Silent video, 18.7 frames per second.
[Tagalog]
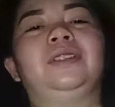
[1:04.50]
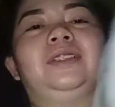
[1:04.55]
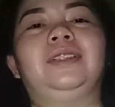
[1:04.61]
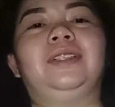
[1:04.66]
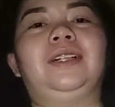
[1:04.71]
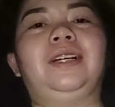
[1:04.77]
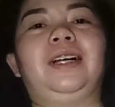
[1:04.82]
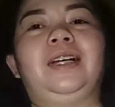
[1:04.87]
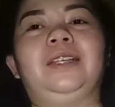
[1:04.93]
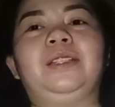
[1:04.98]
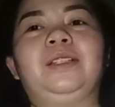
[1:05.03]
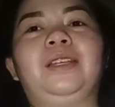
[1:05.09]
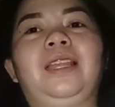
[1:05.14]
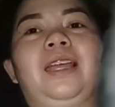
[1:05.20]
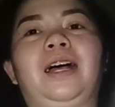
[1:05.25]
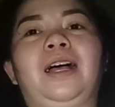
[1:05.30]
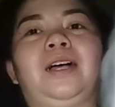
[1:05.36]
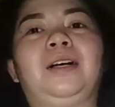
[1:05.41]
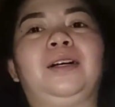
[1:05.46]
Ano
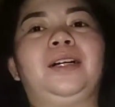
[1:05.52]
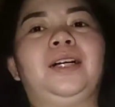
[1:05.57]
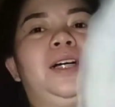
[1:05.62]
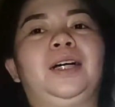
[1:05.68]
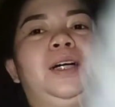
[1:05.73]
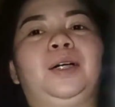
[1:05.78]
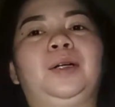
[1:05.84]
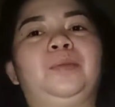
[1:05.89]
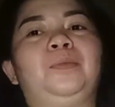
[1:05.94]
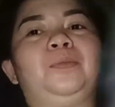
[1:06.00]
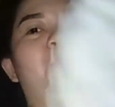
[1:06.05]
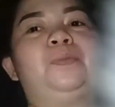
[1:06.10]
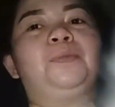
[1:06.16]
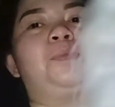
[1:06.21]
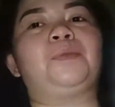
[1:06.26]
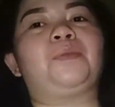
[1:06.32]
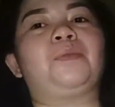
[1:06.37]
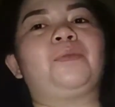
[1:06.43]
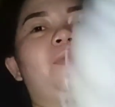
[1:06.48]
lang, um,
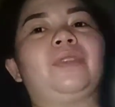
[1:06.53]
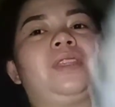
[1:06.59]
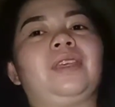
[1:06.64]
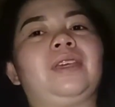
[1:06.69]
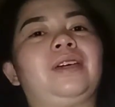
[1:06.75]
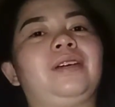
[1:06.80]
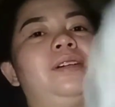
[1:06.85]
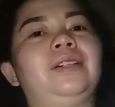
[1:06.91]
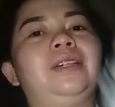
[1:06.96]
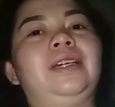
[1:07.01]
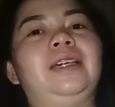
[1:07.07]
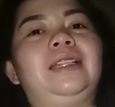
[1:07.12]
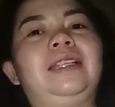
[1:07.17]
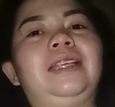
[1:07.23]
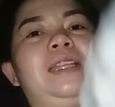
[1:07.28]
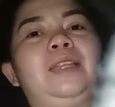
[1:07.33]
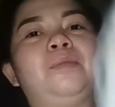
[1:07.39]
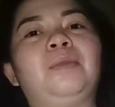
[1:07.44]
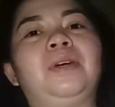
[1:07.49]
hindi
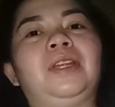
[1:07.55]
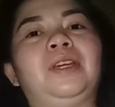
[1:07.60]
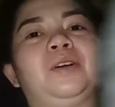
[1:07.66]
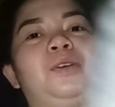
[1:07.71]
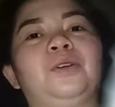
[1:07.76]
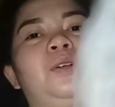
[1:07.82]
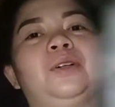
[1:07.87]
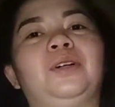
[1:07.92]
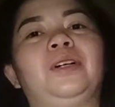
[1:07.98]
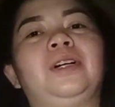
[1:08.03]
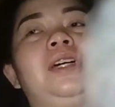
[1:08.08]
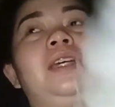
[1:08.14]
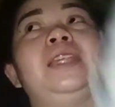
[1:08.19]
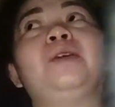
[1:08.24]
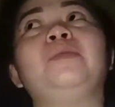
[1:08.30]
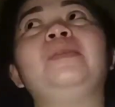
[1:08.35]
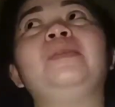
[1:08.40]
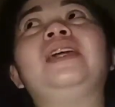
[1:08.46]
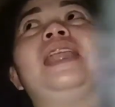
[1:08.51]
naman ako,
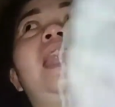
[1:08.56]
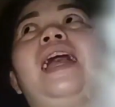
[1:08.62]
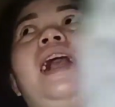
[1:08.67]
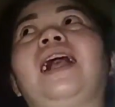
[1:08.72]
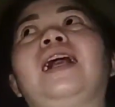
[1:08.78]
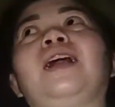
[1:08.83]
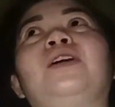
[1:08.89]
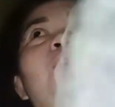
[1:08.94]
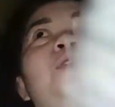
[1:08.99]
nabigla ako